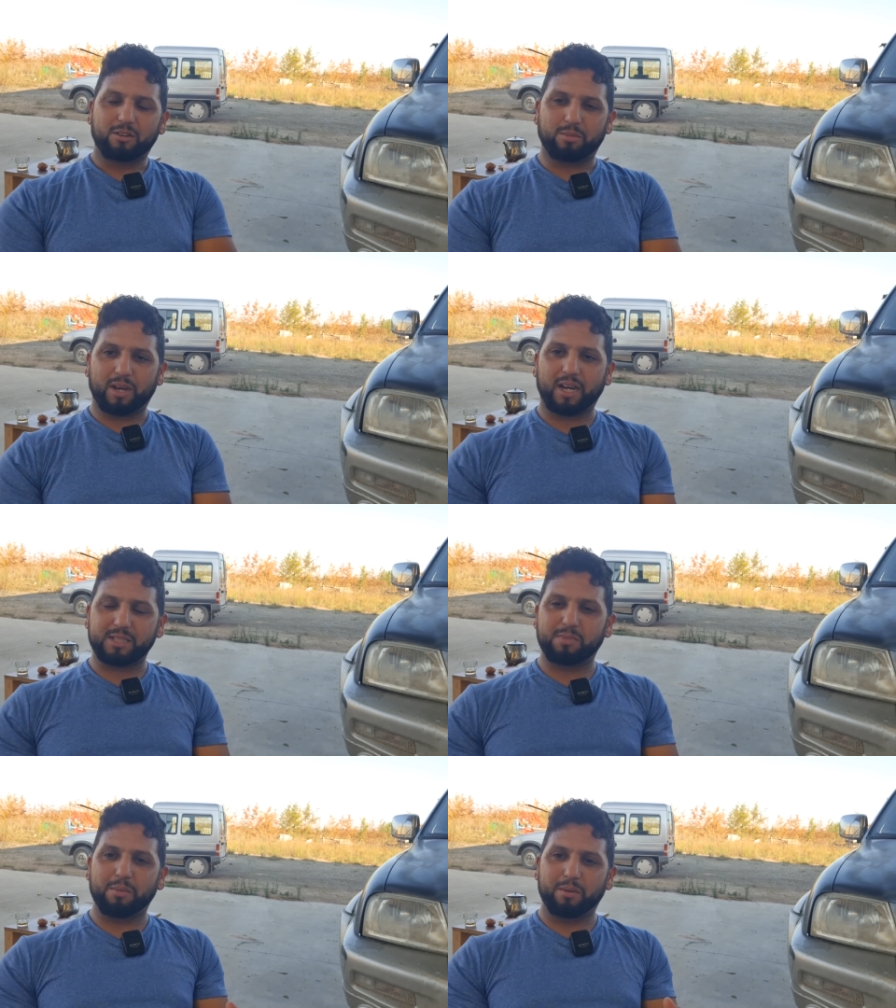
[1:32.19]

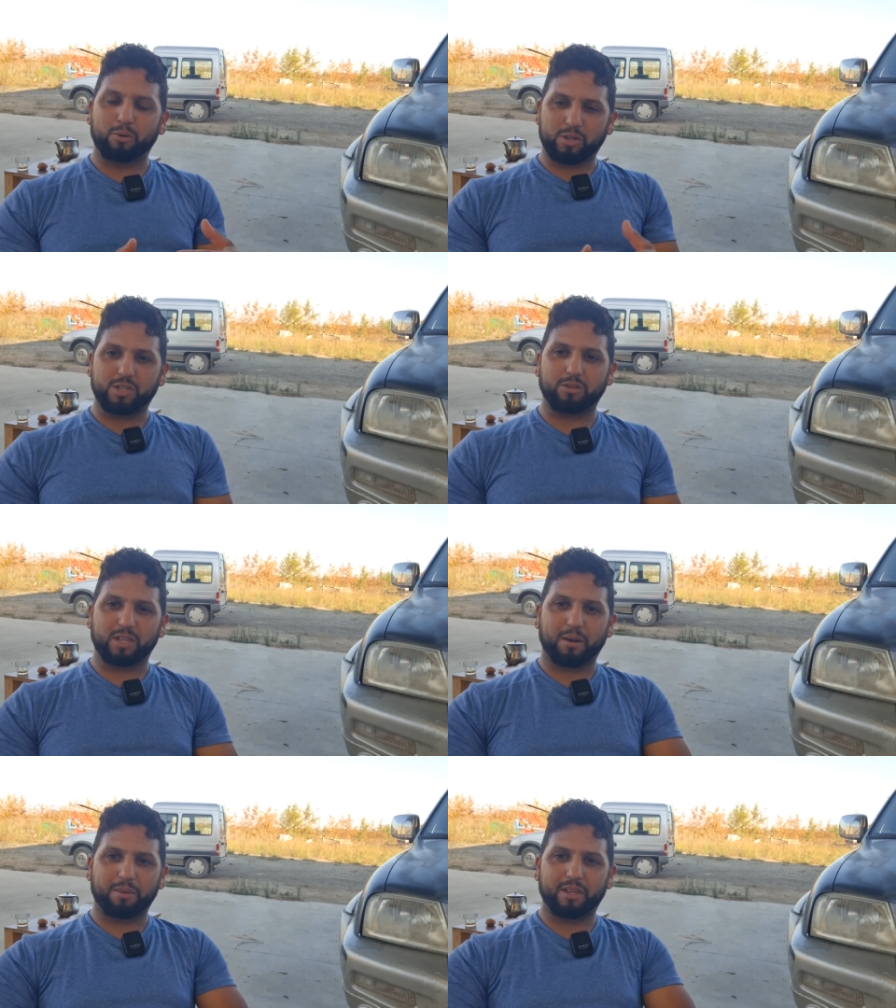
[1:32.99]
وبالاخص ما بين بورشيد
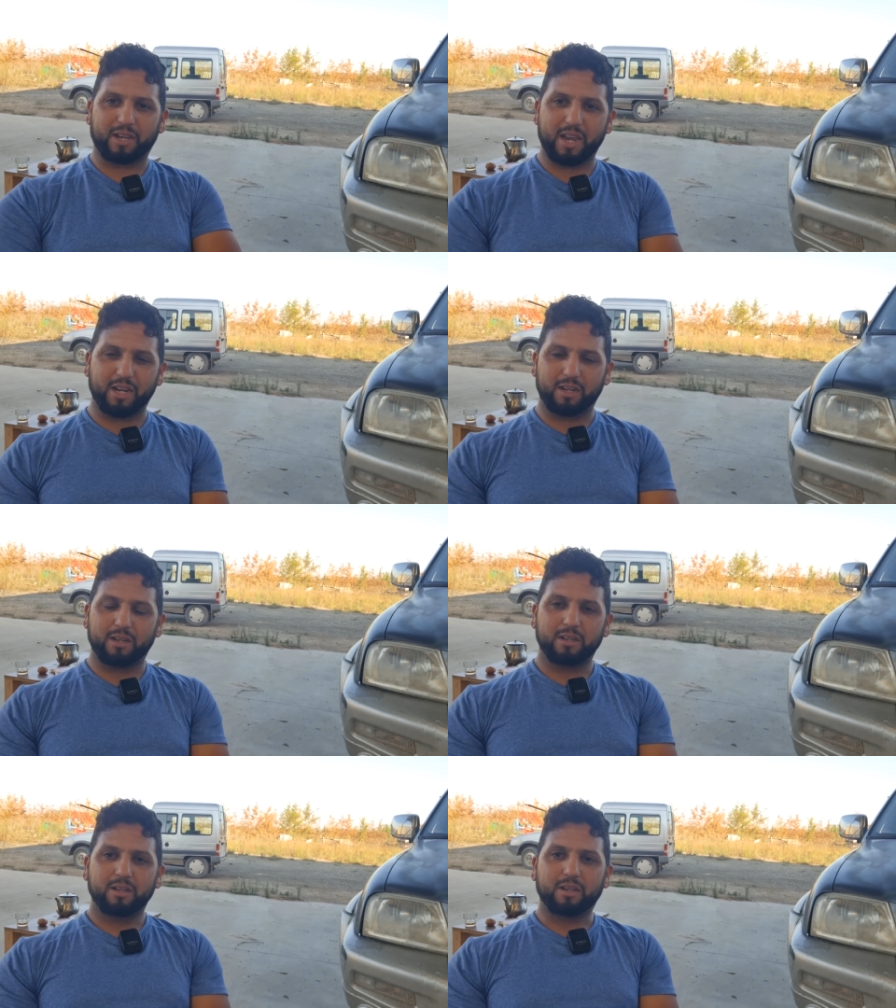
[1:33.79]
والدار البيضاء كاين
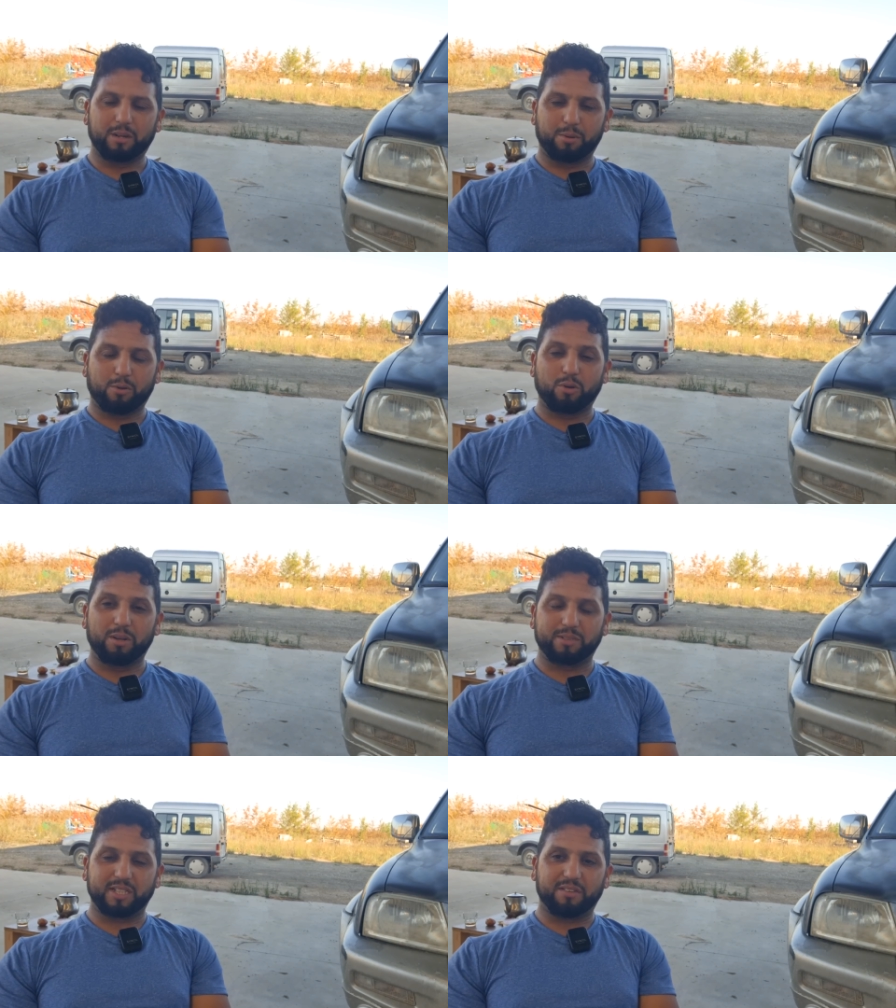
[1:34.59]

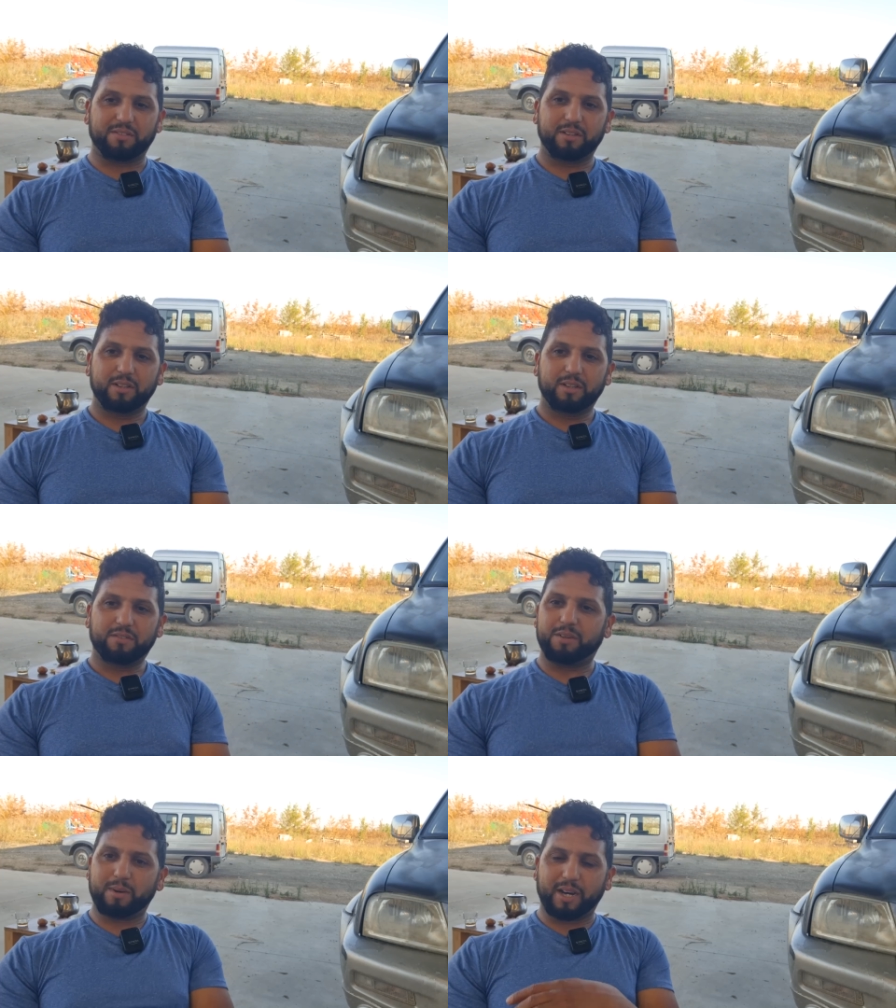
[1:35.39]
البروكولي بزاف
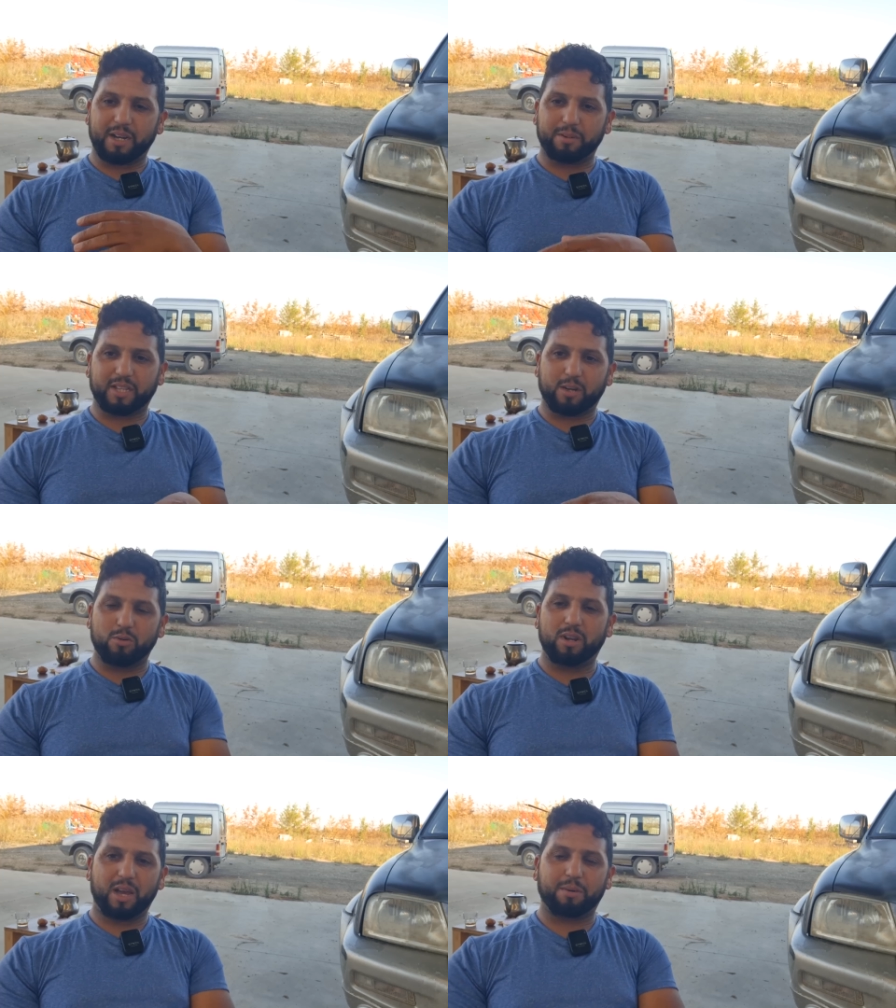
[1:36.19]
فين ما كنهبط انا
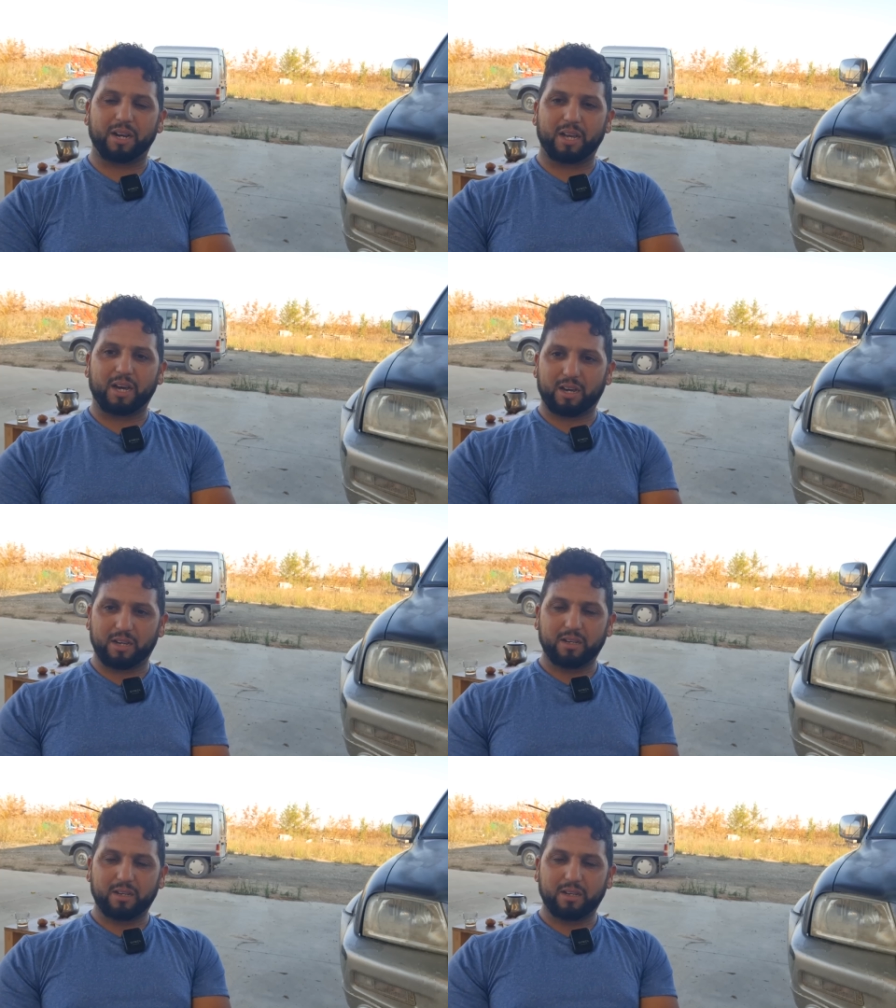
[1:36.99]
كل عام كنلقى